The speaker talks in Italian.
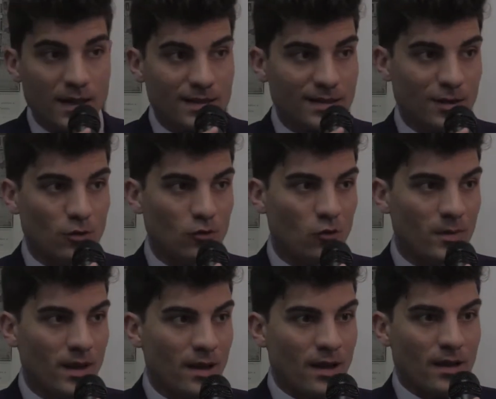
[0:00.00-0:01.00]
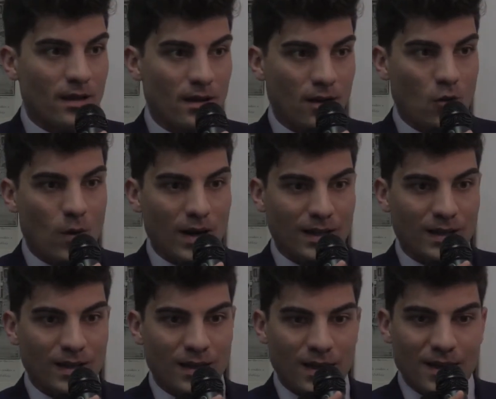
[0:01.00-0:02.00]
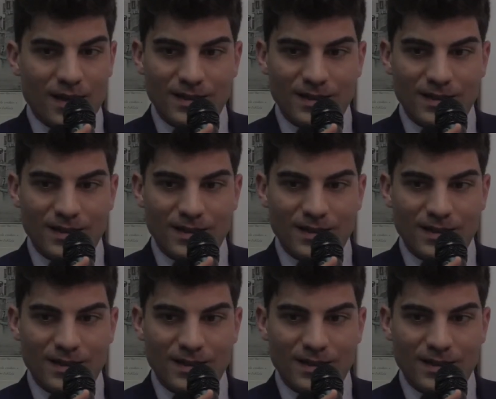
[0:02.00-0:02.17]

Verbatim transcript: secondo me eh, qualche